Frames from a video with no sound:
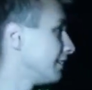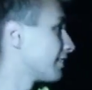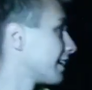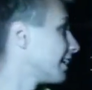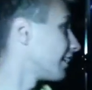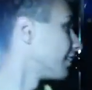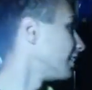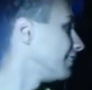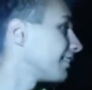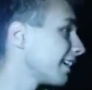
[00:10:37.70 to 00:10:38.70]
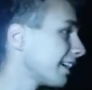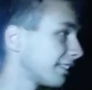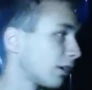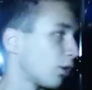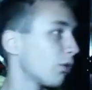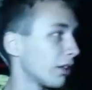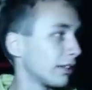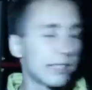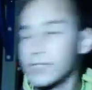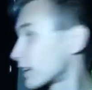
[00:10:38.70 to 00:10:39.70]
невероятно, невероятно
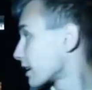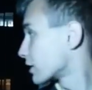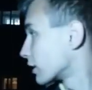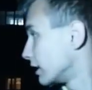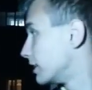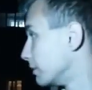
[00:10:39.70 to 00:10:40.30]
холодно, страшно и